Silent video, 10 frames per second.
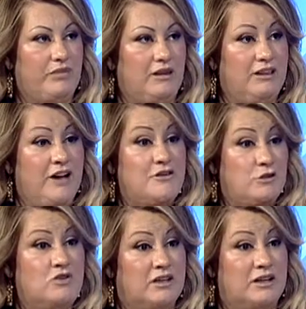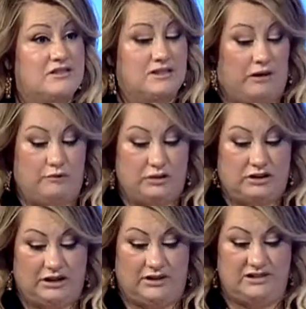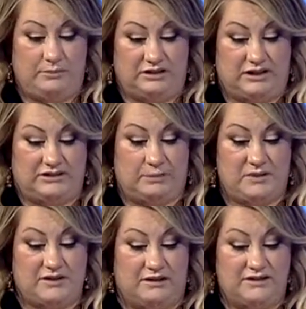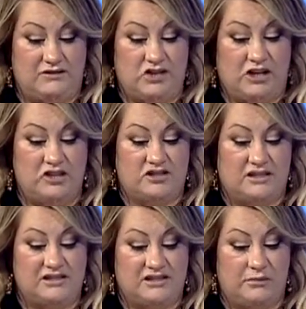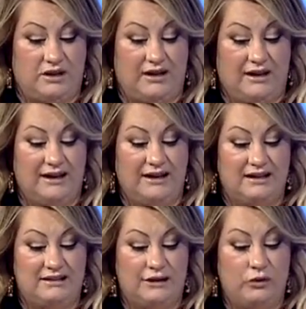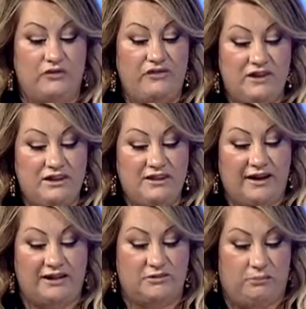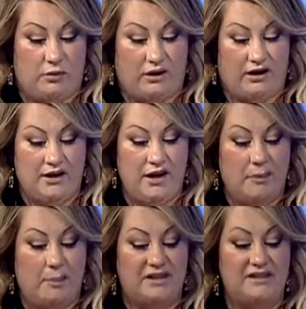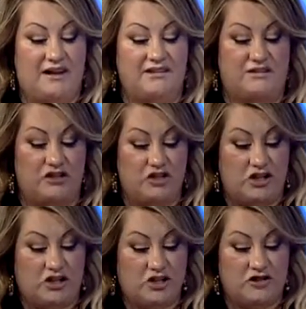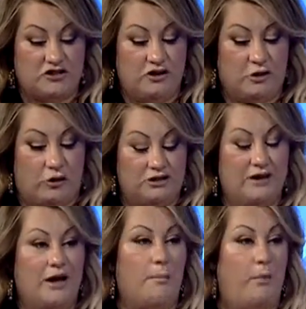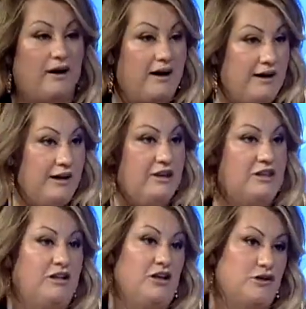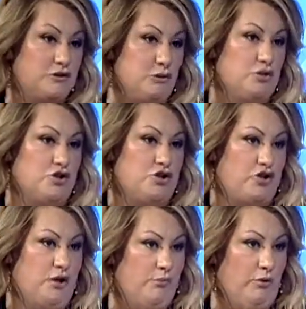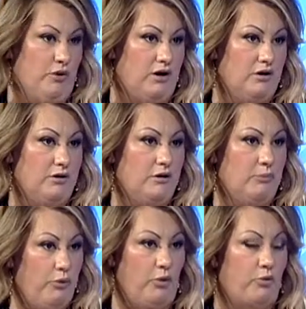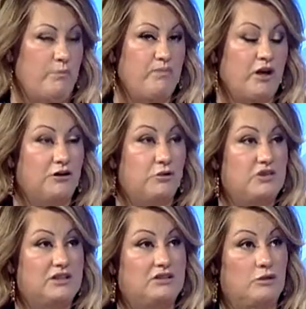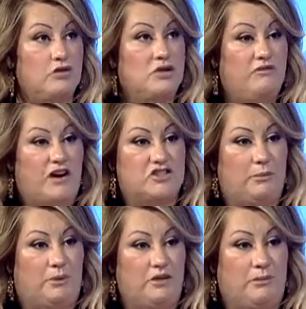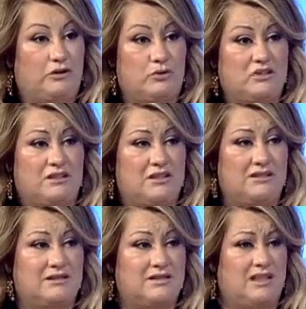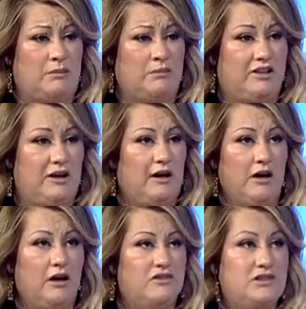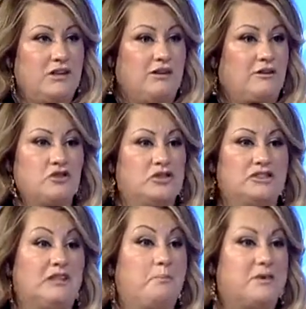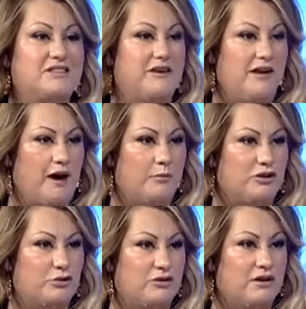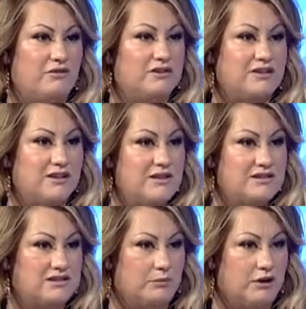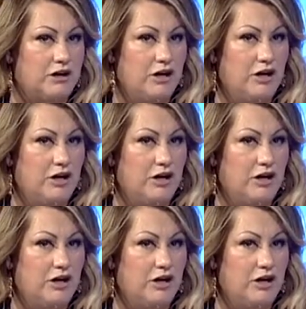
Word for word: для Иисуса Христа. Вот я для себя так написала. Священнической семье дано видение от Бога поднять священнический род, поколение, служащее Бога. Богу. То есть это очень важно понимать. То есть это не на самом деле все они должны стать пастырями только, евангелистами.